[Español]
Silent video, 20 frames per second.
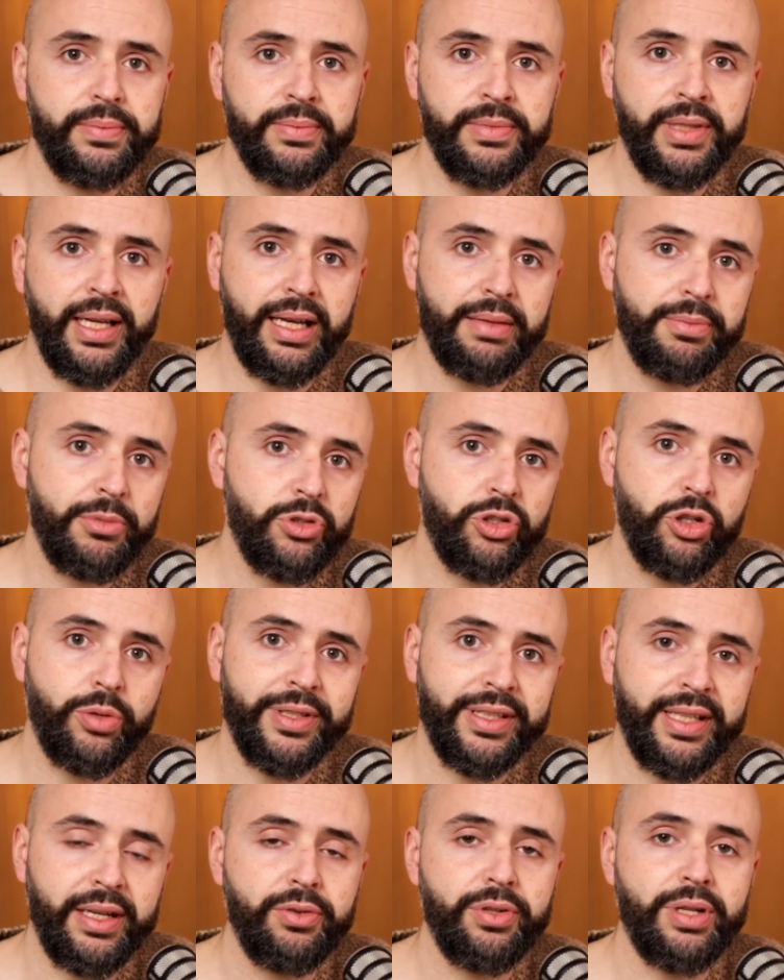Dejadme en los
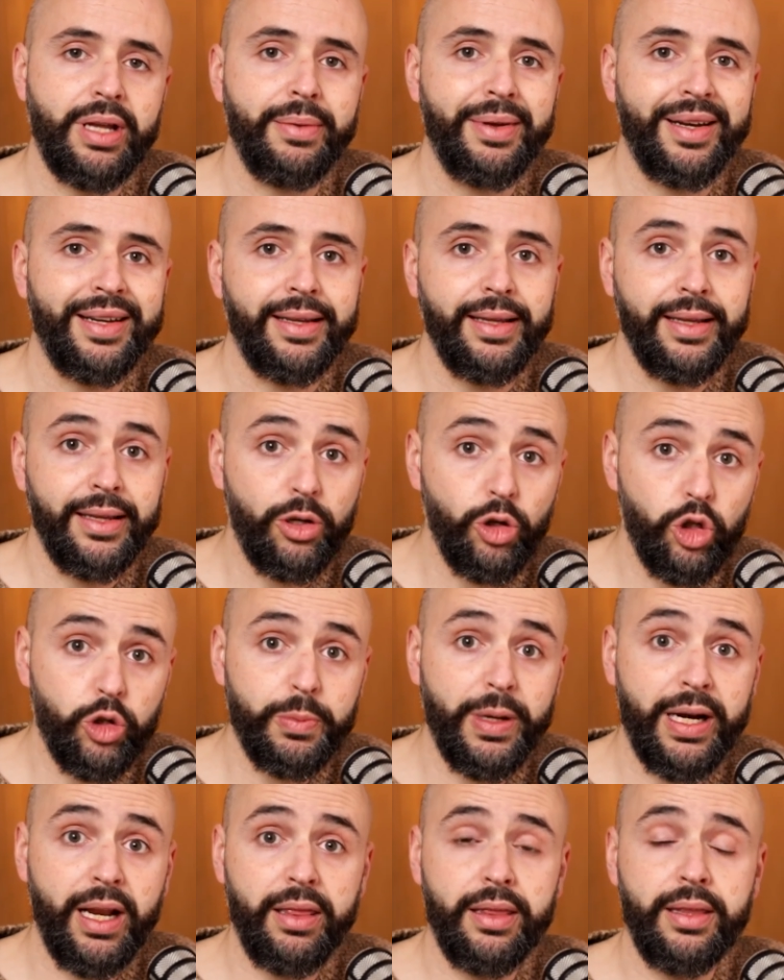comentarios a ver qué os
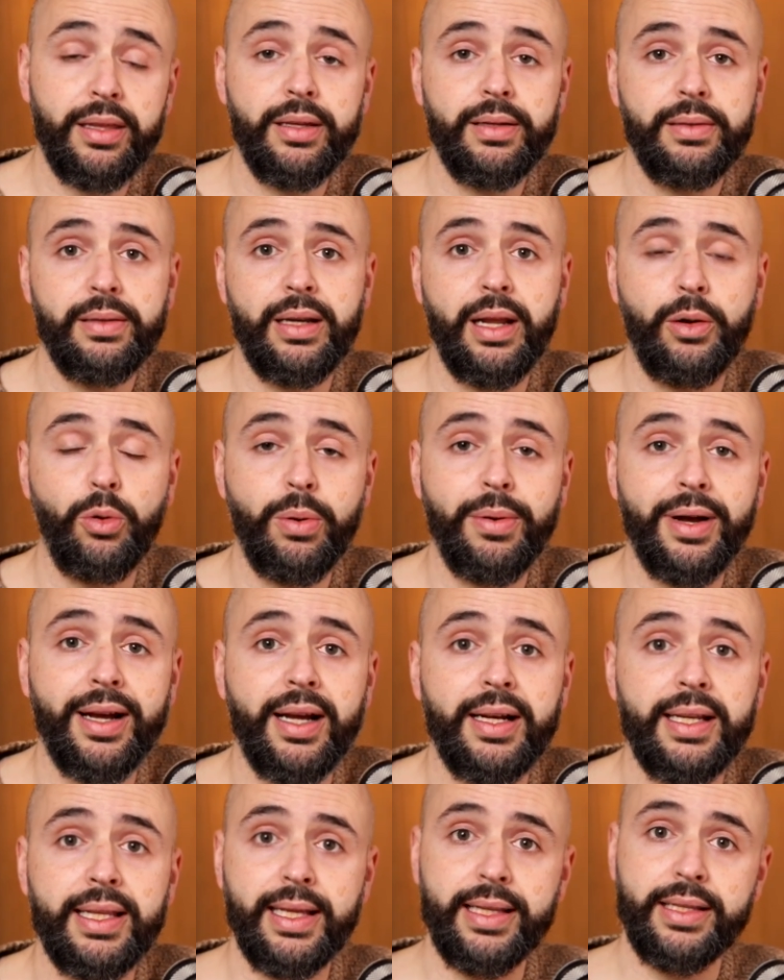parece la nueva
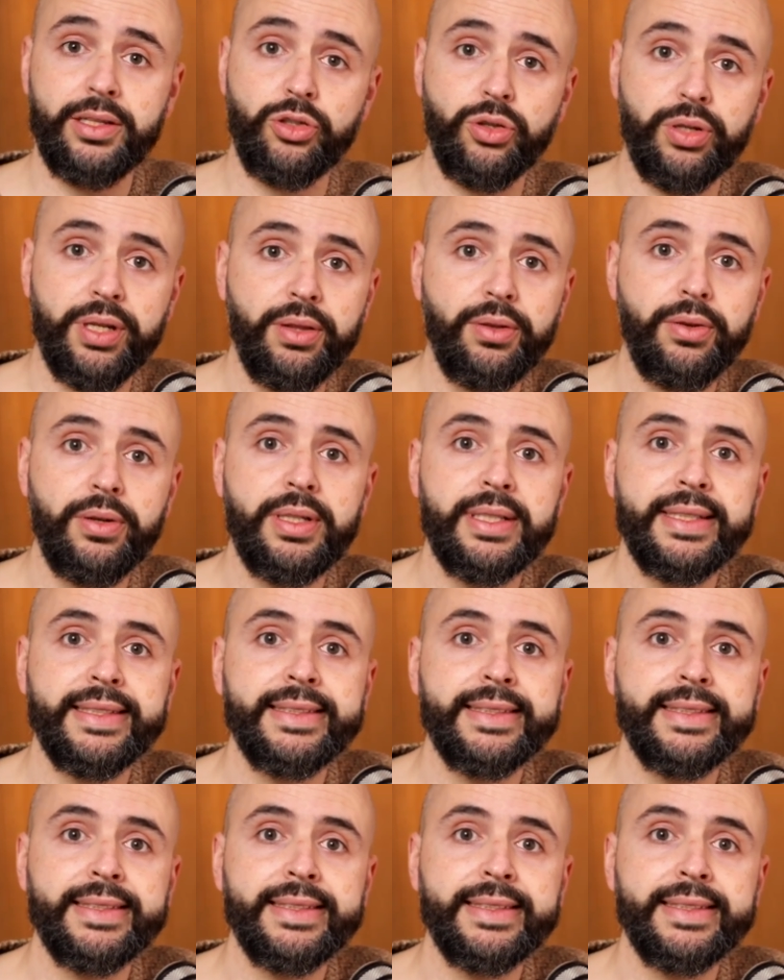calidad de sonido.